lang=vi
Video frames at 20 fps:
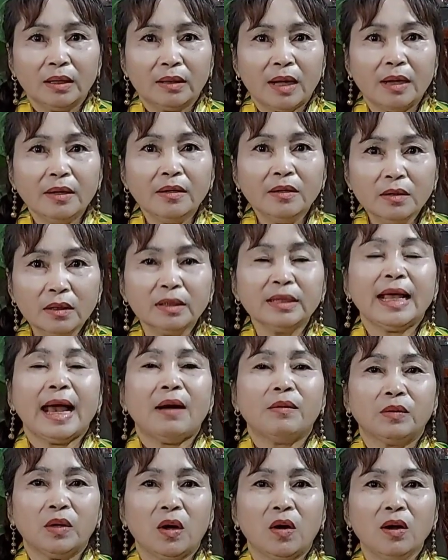để nương
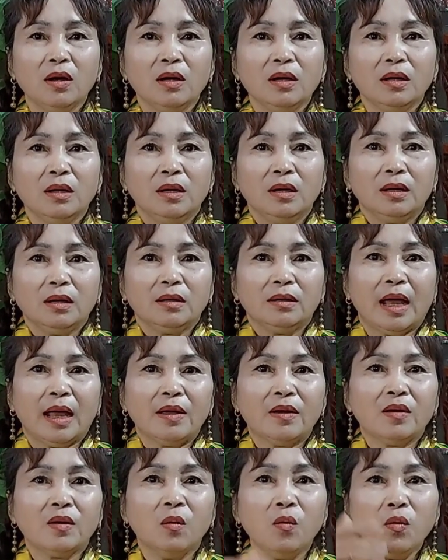vào đó
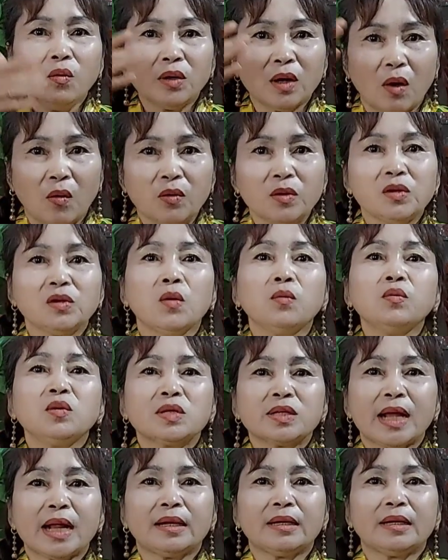để cứu độ chúng
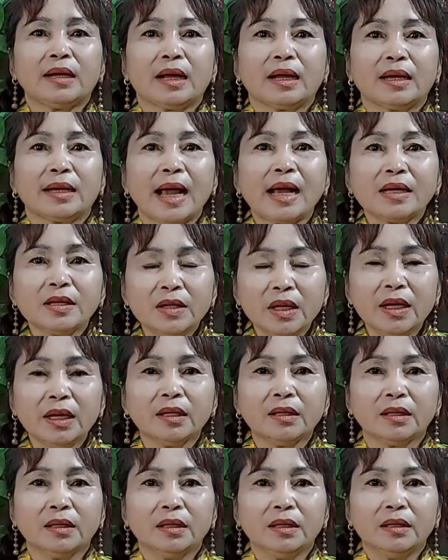sanh, là căn
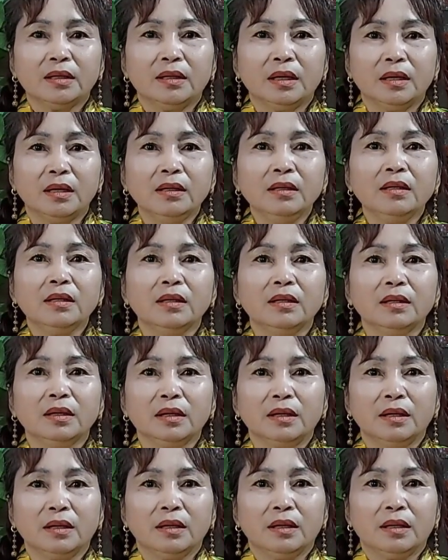duyên những
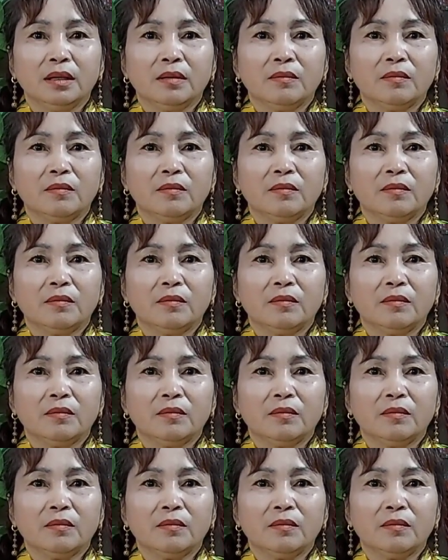người